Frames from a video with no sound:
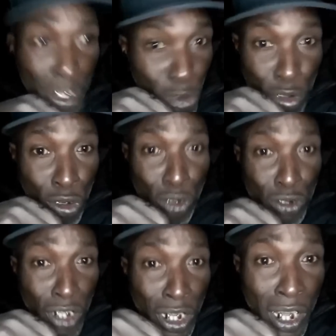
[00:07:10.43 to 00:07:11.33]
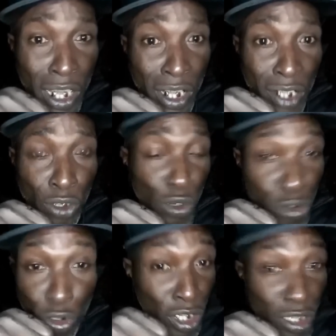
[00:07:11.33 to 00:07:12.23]
Eso yo lo sé, yo
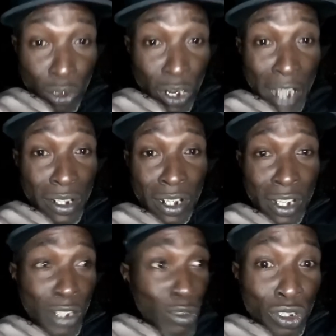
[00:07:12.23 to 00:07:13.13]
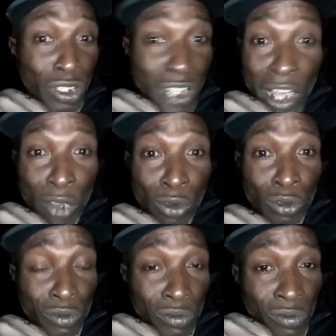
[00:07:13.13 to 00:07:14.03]
no soy ignorante, ni soy ciego.